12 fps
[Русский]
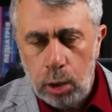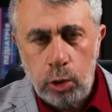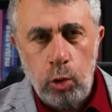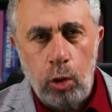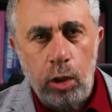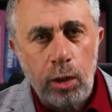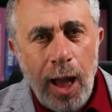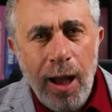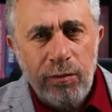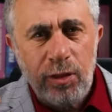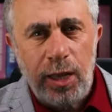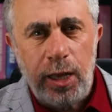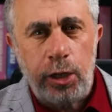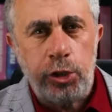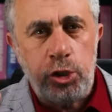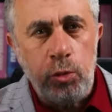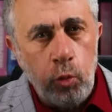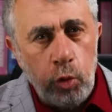то главное, к
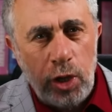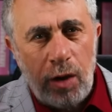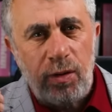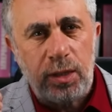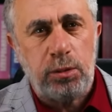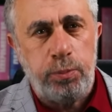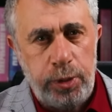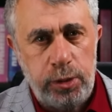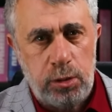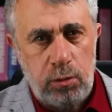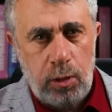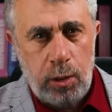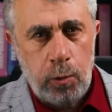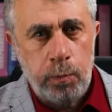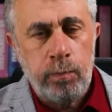чему я вас призываю,